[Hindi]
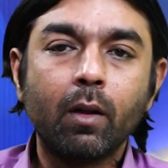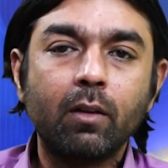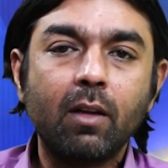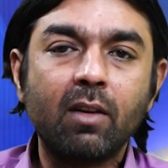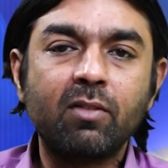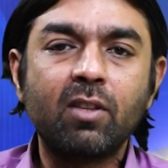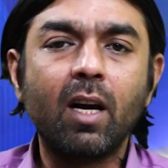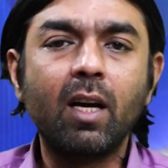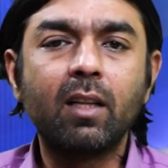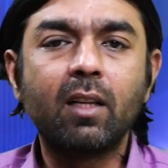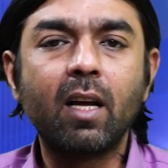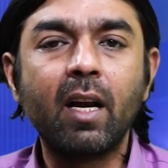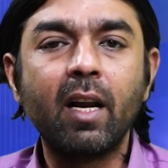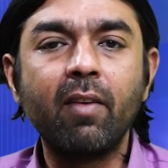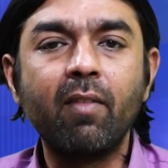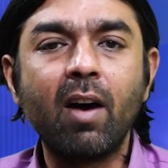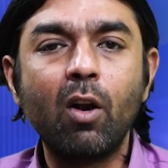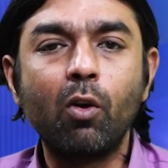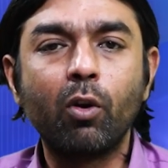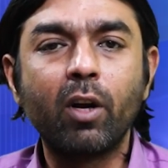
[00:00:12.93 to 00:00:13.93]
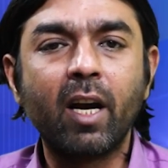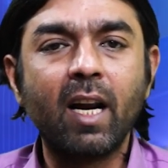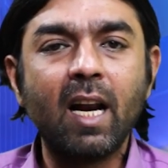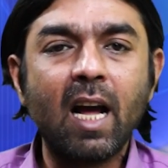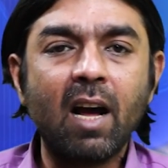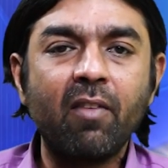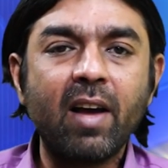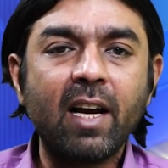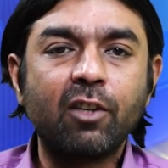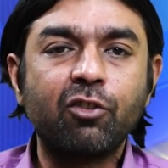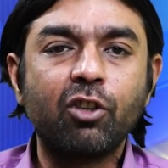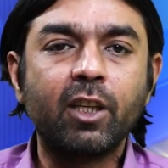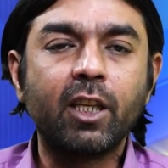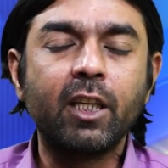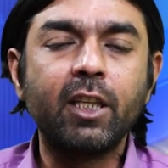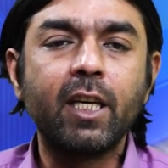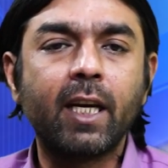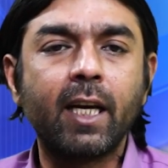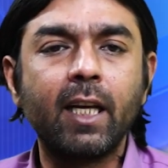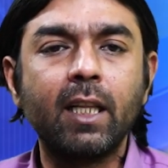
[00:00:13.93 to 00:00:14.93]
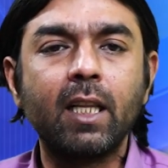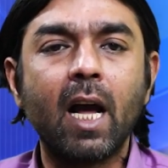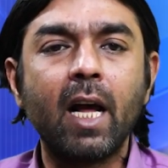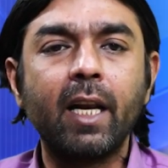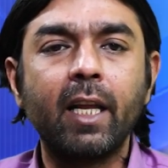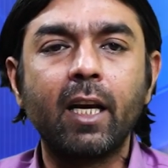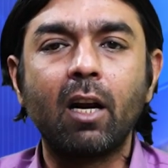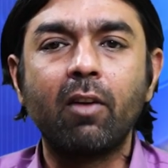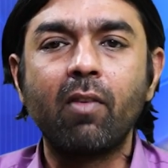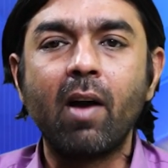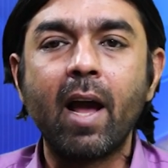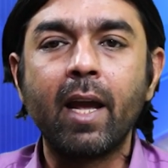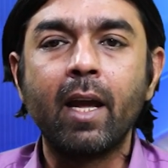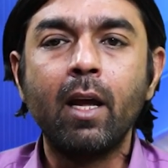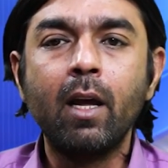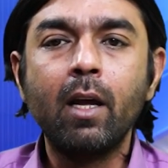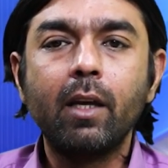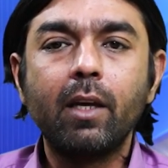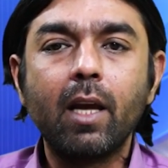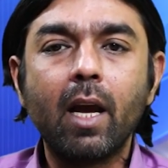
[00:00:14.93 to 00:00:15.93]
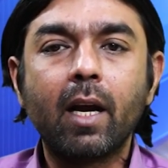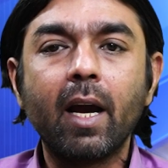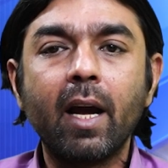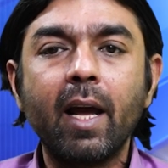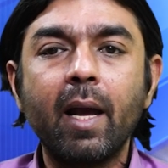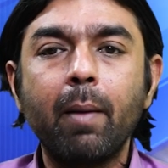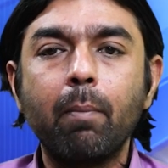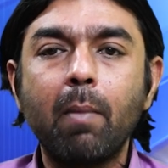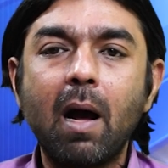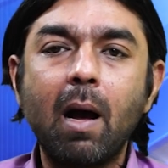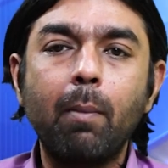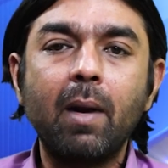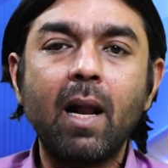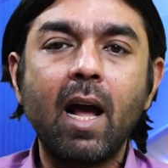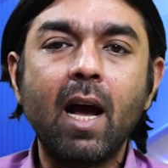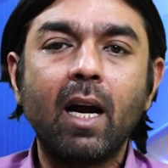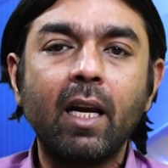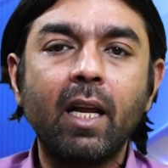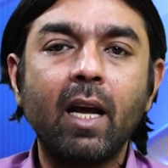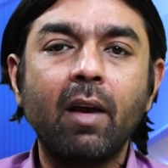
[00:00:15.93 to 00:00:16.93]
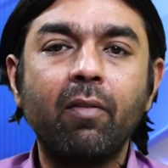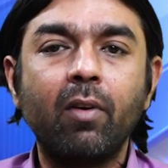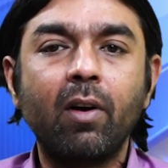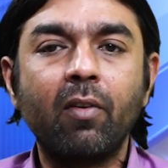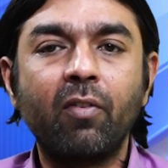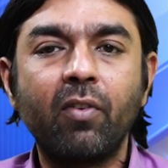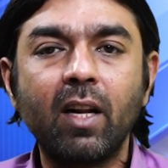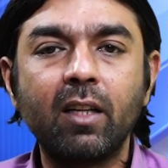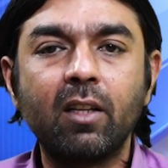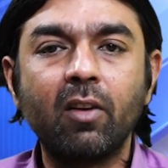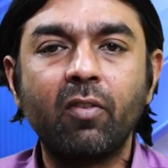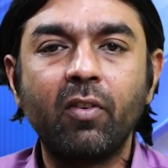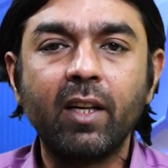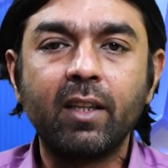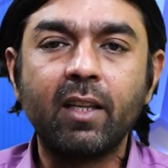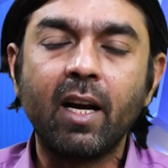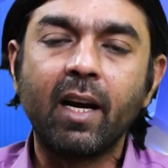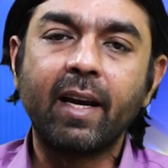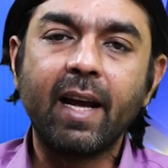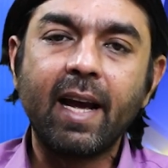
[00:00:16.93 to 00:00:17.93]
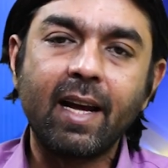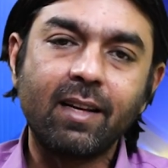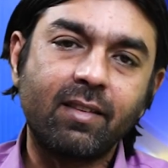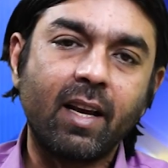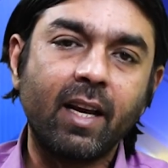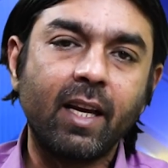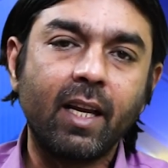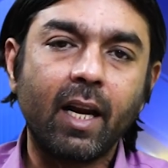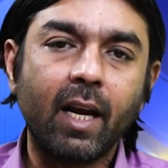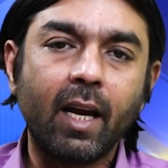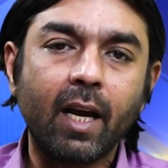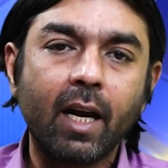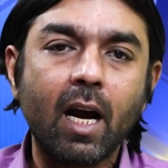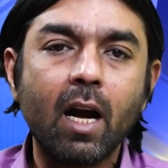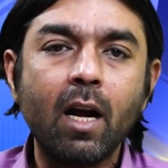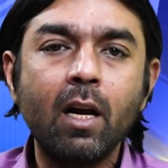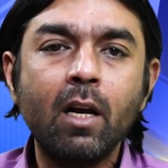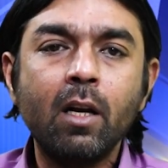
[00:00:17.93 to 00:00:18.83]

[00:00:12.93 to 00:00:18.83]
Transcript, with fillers: दस्तखत करने वालों के खिलाफ एक्शन की यकीन दहानी करवाएं या कहें मामला अगले अफरा तफरी तक ऐसा ही रहेगा